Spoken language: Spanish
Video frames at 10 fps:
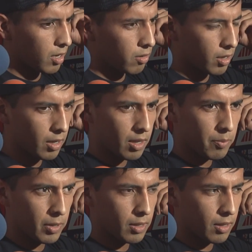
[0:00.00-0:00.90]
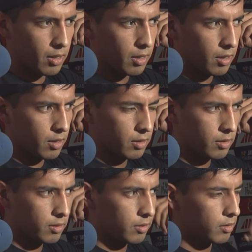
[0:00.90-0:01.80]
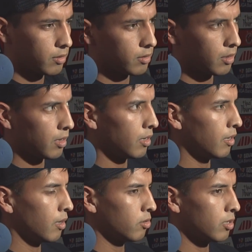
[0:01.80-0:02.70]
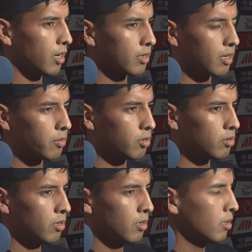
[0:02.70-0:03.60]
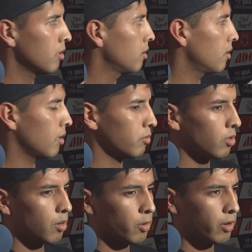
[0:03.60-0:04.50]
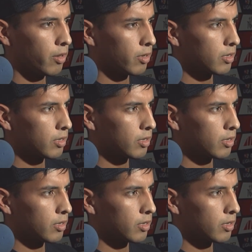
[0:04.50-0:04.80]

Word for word: es algo que ya depende de, los directivos. Eh, uno como jugador